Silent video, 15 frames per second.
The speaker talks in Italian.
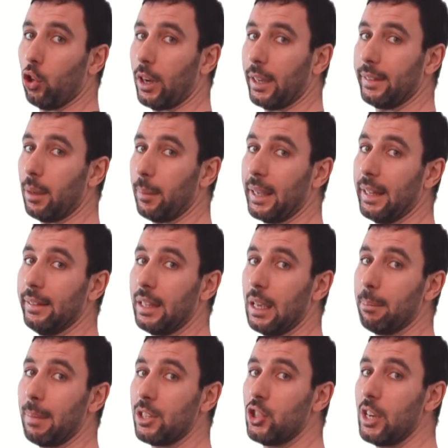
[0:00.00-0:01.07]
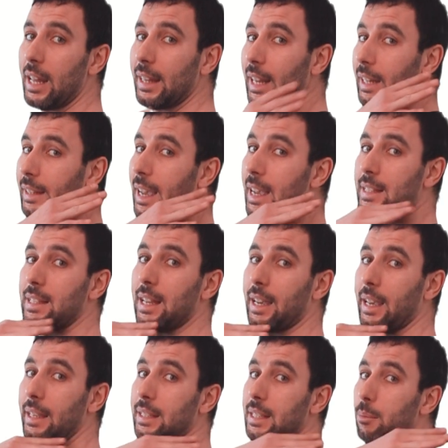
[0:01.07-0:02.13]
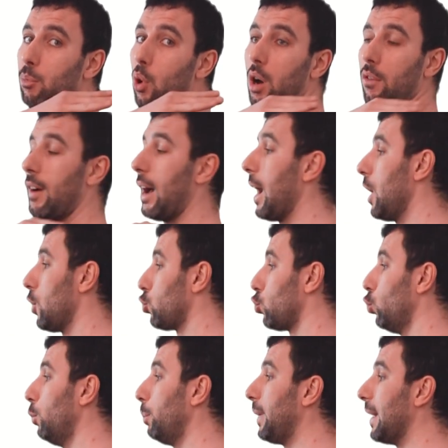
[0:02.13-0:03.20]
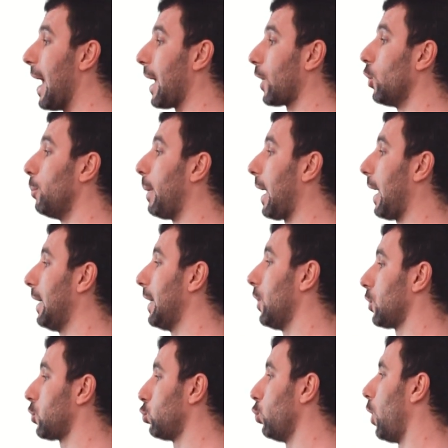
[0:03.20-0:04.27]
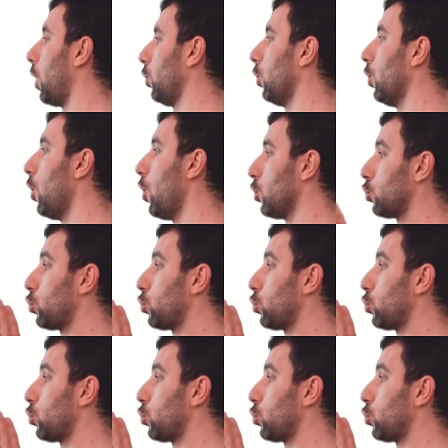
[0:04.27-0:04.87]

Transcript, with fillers: correttamente immaginate la testa che si muova su un binario parallelo al suolo,